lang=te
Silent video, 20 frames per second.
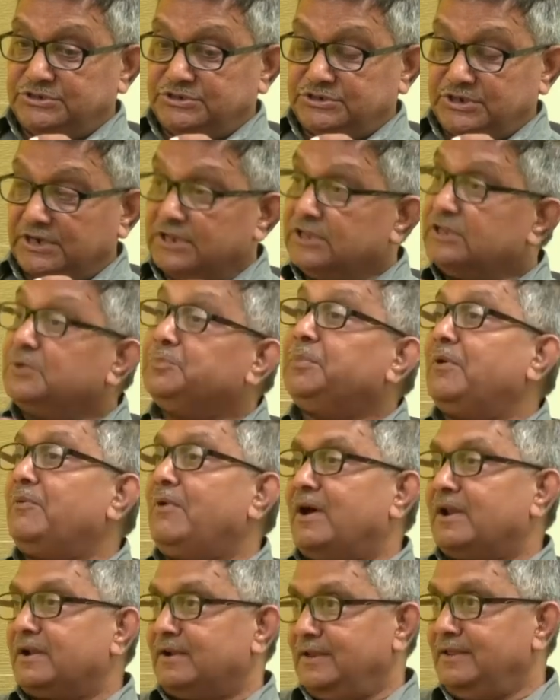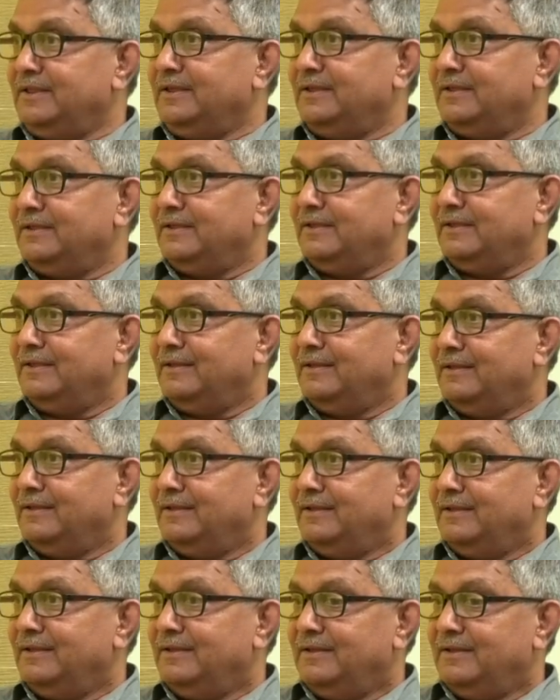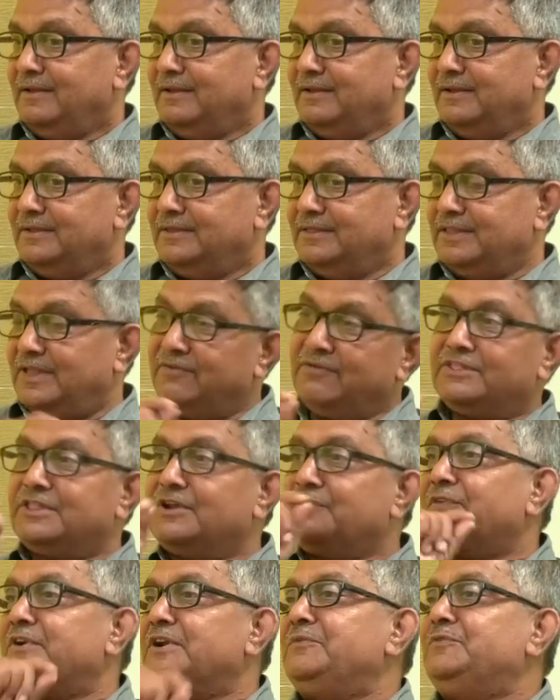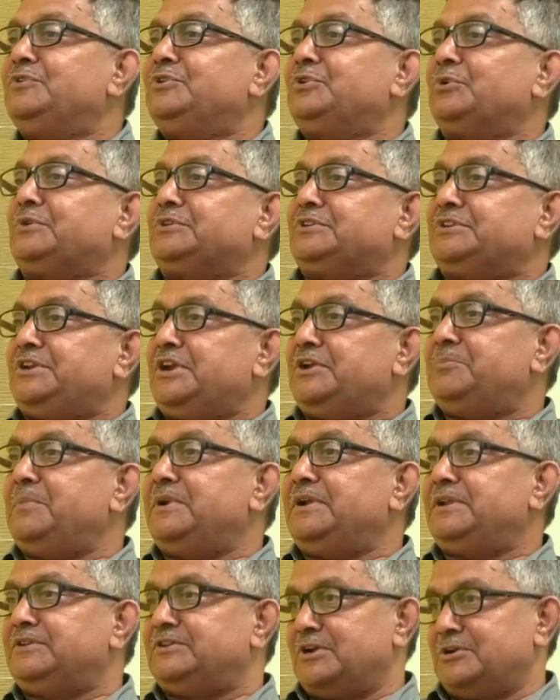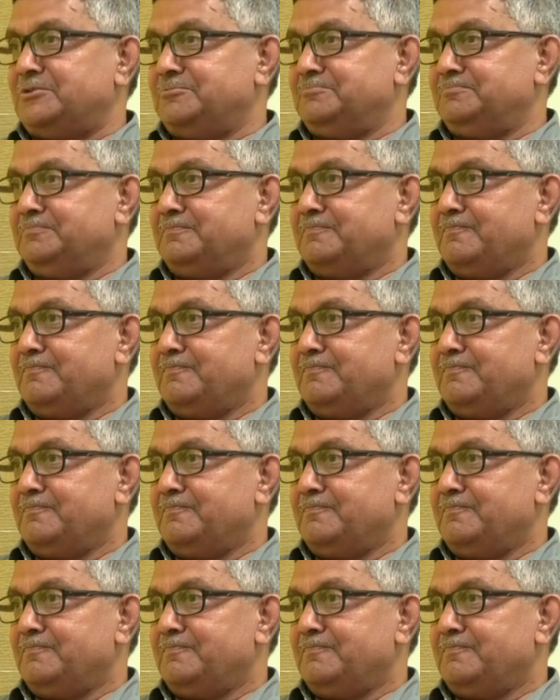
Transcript: శరద్ పవార్ని దేవేంద్ర ఫడ్నవీస్ ఒక స్టేట్మెంట్ ఇచ్చాడు